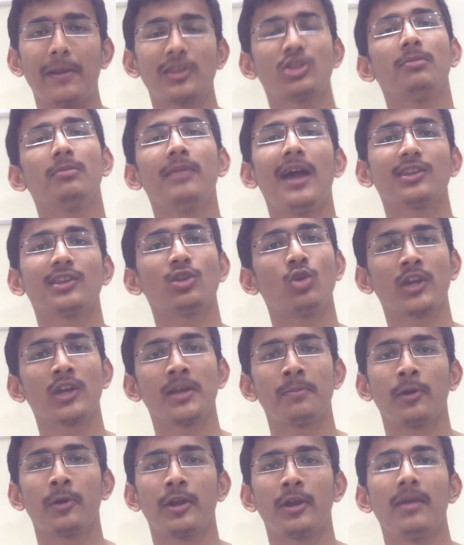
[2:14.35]
பத்துமே அதை
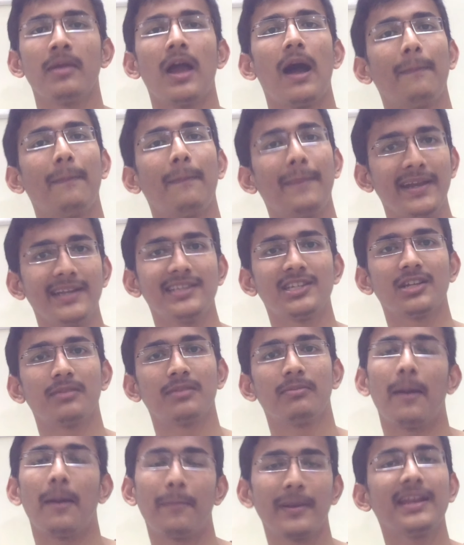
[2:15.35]
நோக்கி போயிடுமே அப்ப
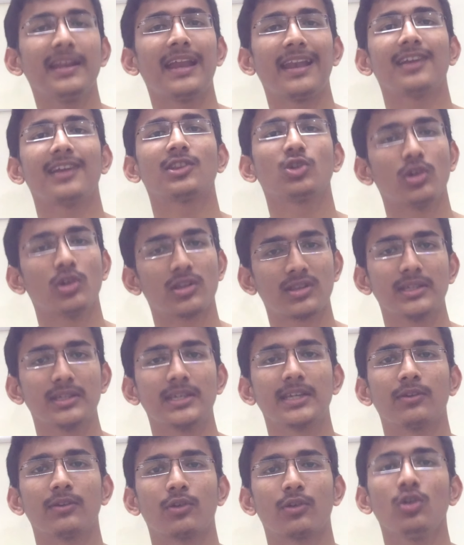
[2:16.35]
இடிச்சிடுமே அப்படின்னு எல்லாத்துக்கும் ஒரு
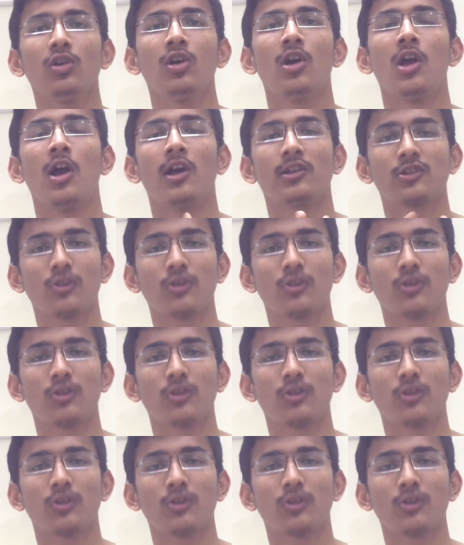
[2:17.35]
திங்கிங் வரும்